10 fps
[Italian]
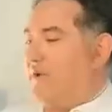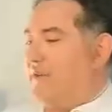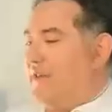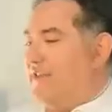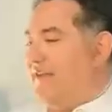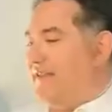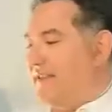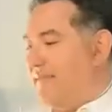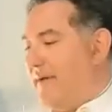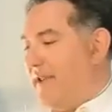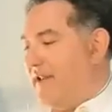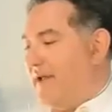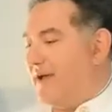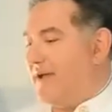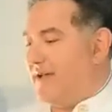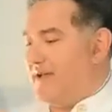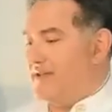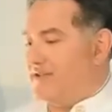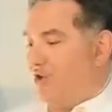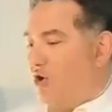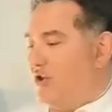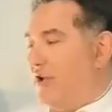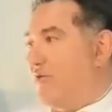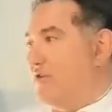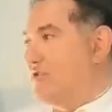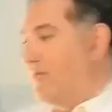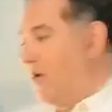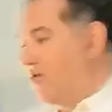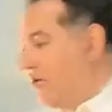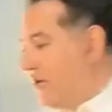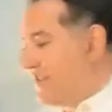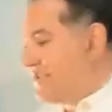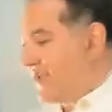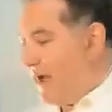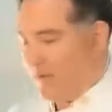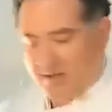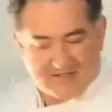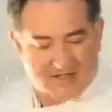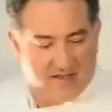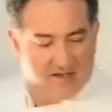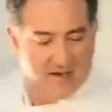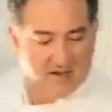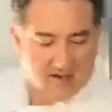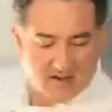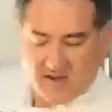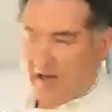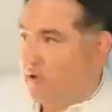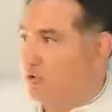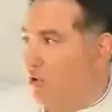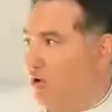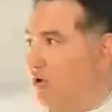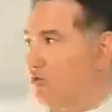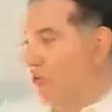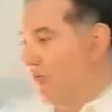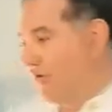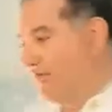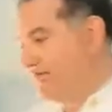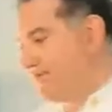quindi diventa bella soda in questo modo, iniziamo a inserire il tuorlo d'uovo.